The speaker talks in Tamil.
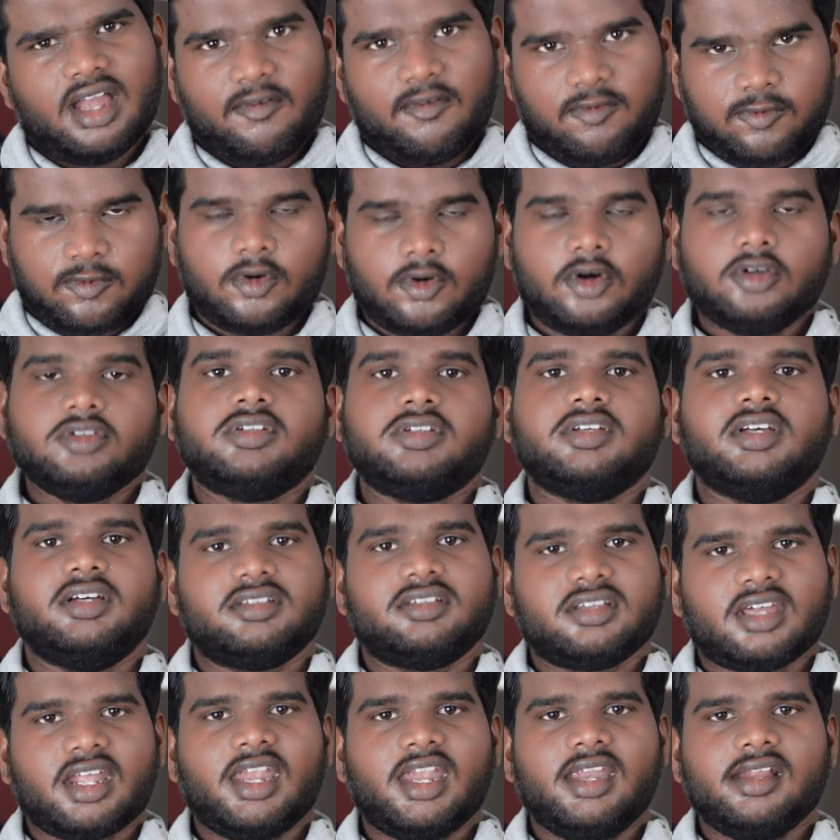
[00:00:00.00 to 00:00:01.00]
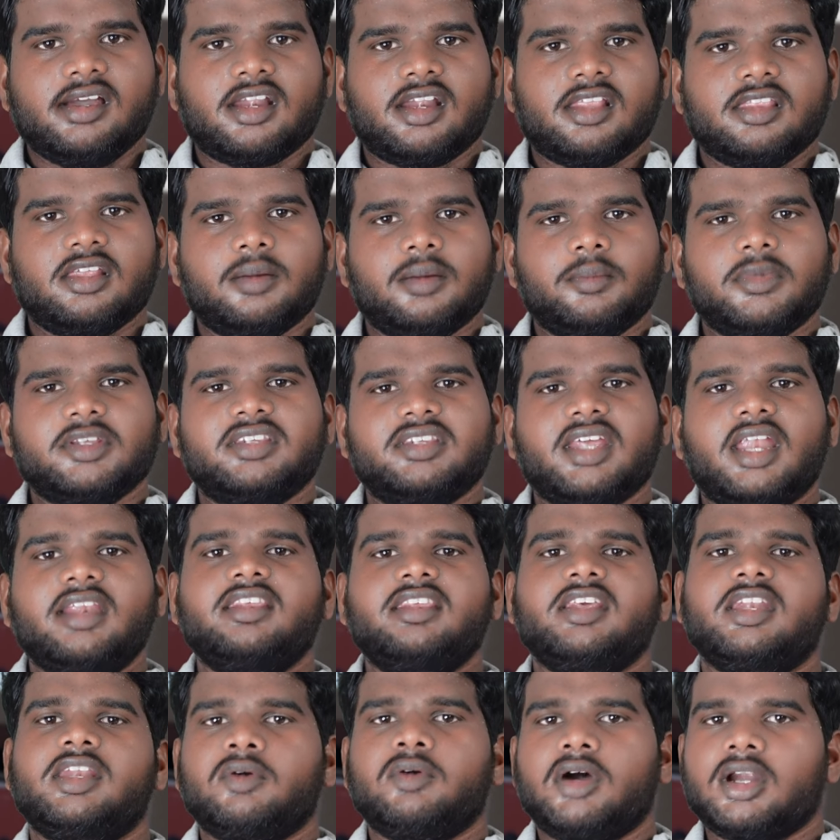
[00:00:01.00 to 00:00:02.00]
அஃப்கோர்ஸ் ஸ்க்ரீனுங்கிறது ரொம்ப
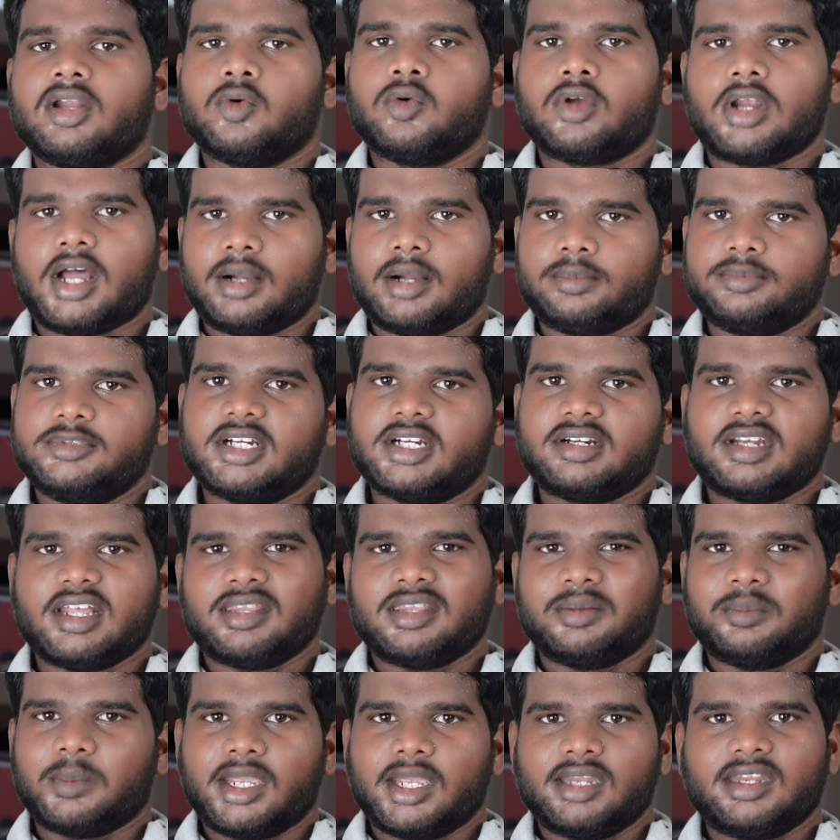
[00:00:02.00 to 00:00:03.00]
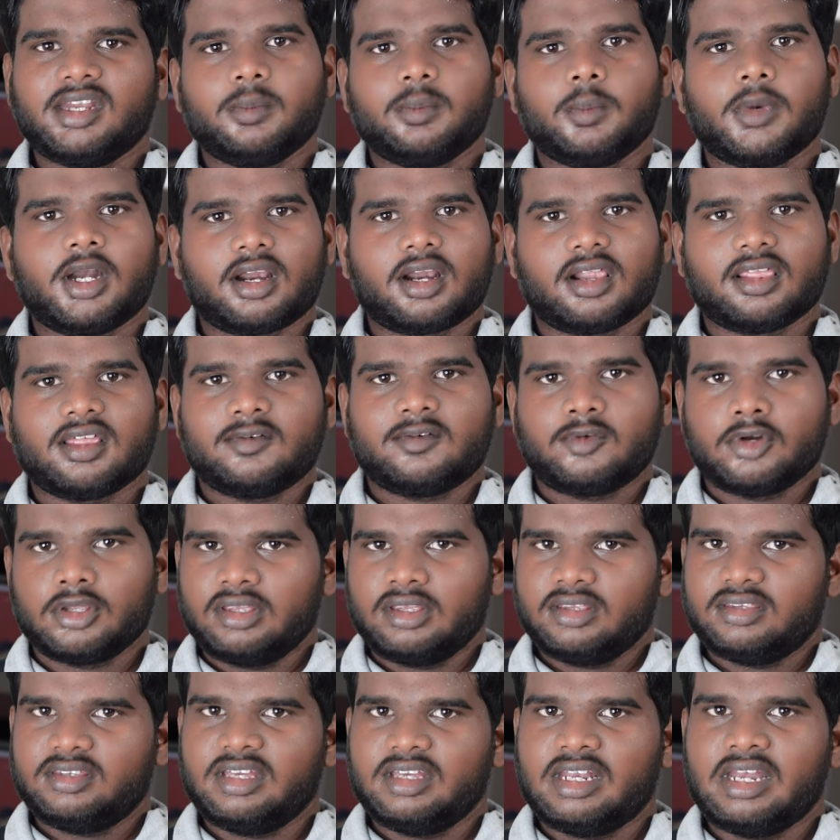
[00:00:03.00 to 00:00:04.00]
சென்சிட்டிவான ஒரு ஆப்ஜெக்ட் அதை மெயின்டைன் பண்ணுறது அவ்வளோ
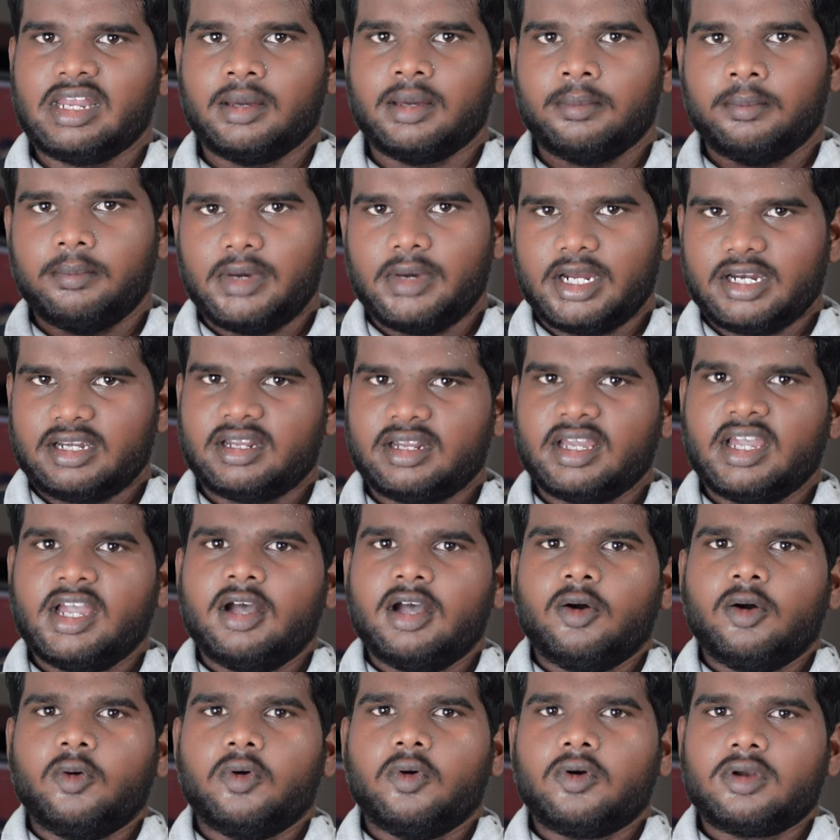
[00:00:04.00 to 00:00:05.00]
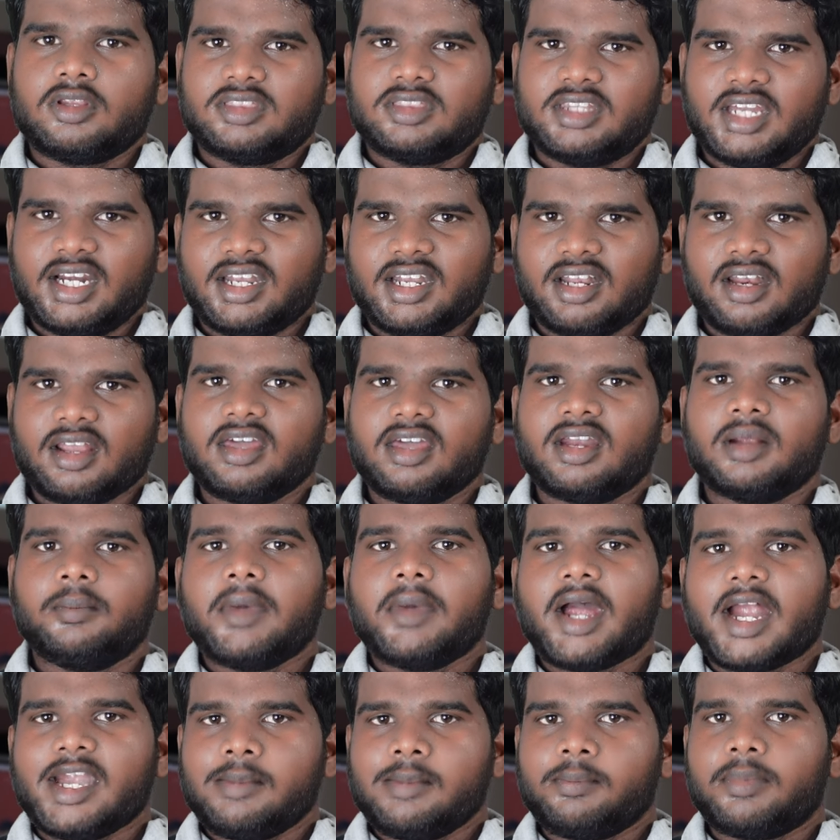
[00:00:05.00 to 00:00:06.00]
ஈஸி இல்லை பட் ஒரு தேட்டருக்கு
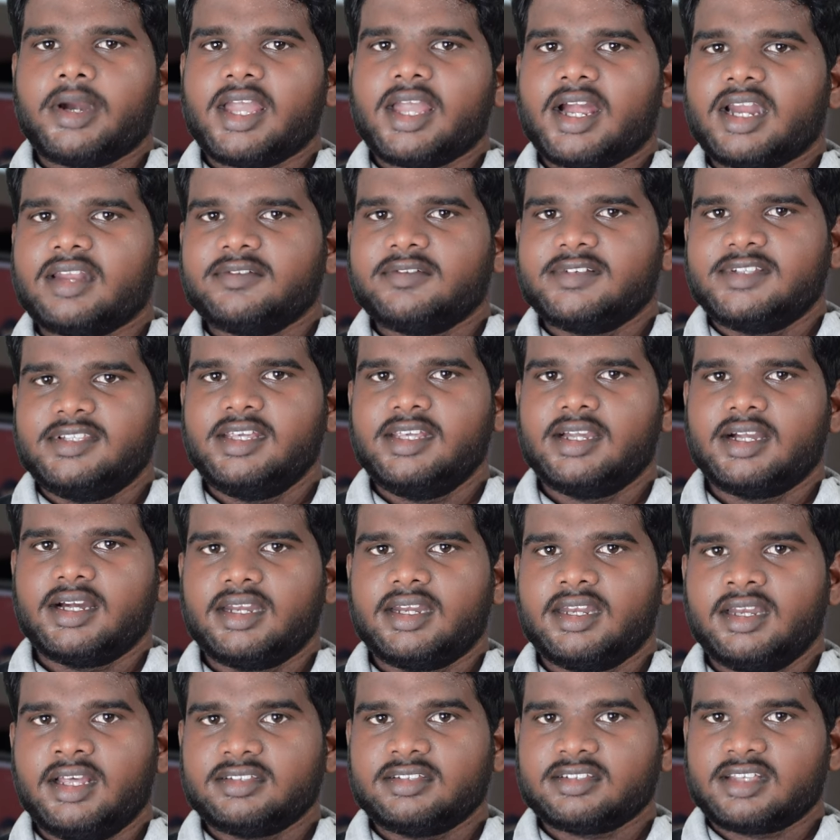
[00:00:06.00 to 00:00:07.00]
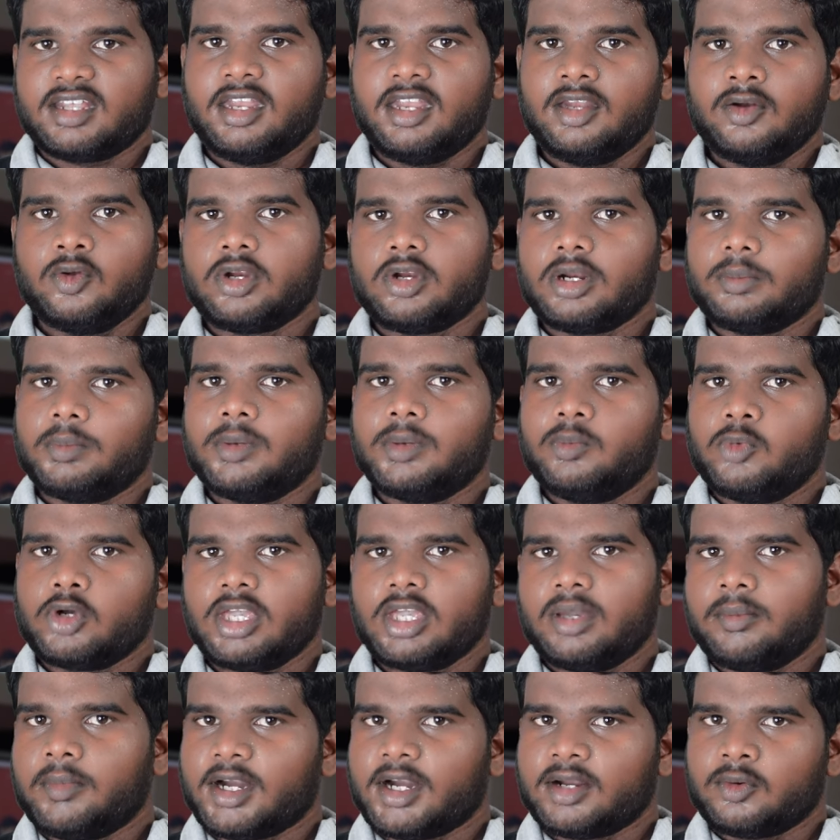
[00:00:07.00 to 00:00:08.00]
ரொம்ப அடிப்படையான விஷயங்களில் ஸ்க்ரீனும் ரொம்ப
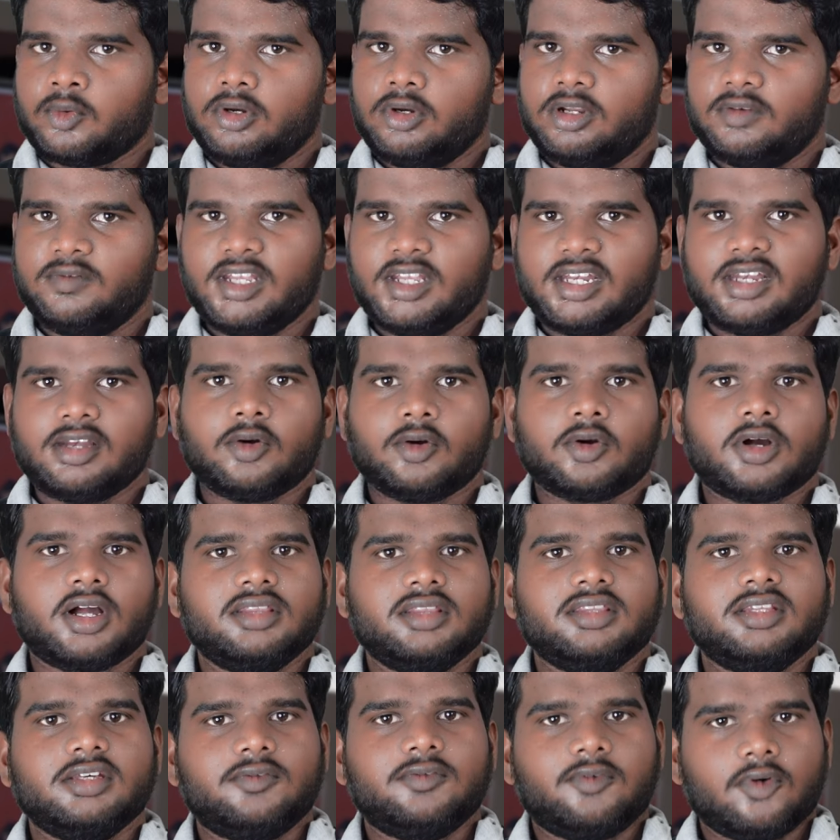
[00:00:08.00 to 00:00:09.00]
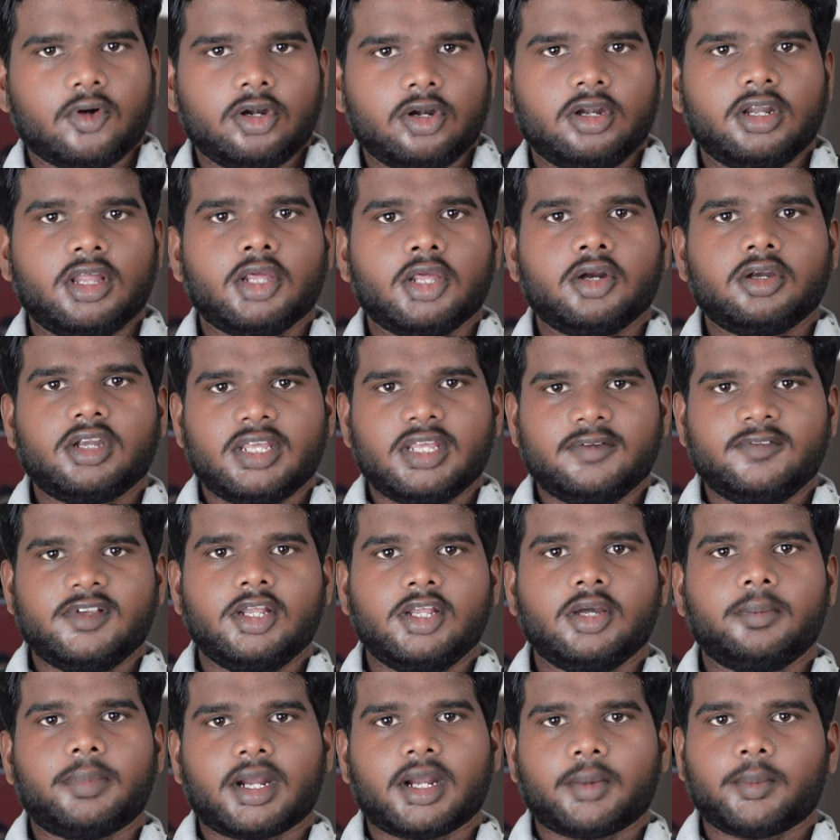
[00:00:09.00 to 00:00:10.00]
முக்கியமாக பிரம்மாண்டமான ஒன்று வீட்டில் உட்காந்து ஃபோன்லேயோ
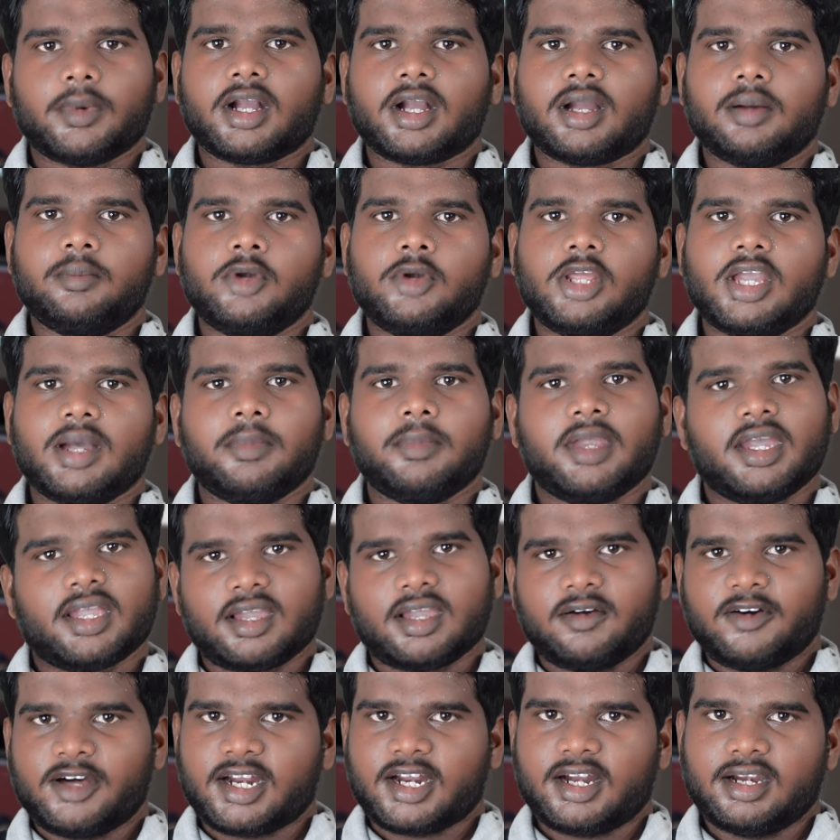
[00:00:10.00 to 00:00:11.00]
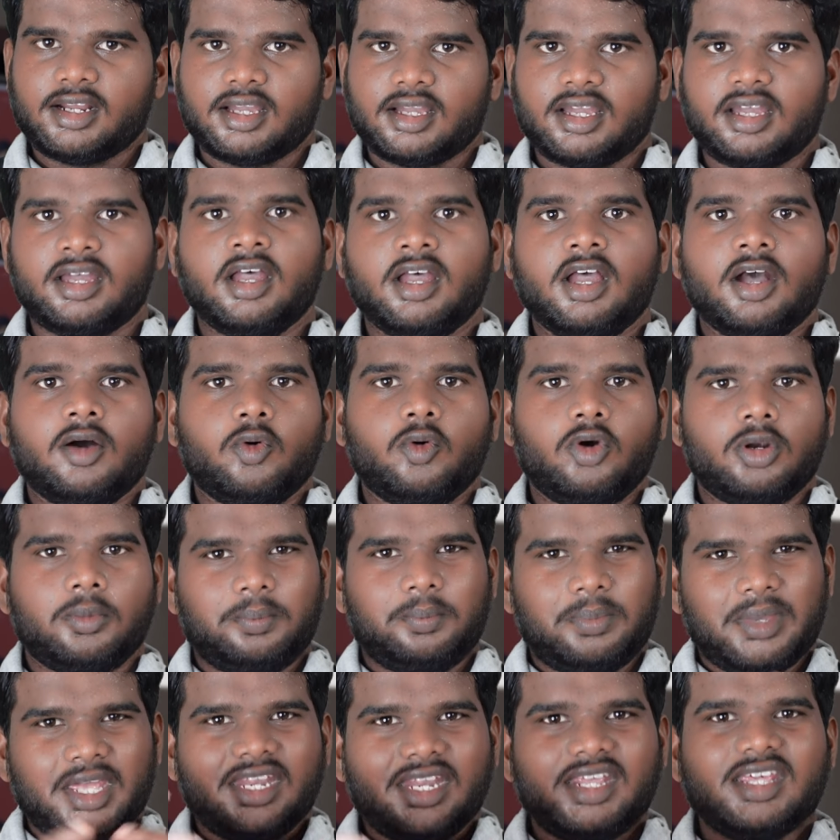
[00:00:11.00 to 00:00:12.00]
டிவிலையோ படம் பார்க்க முடியாமல் அங்கே வரானுங்க ஒரு
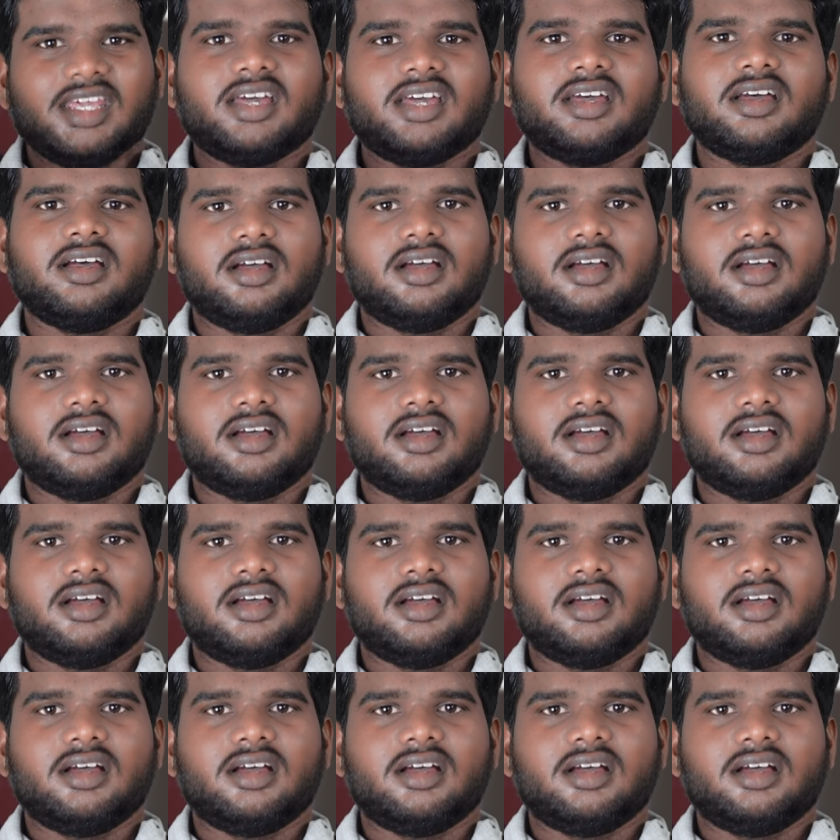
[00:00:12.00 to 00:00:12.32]
பெரிய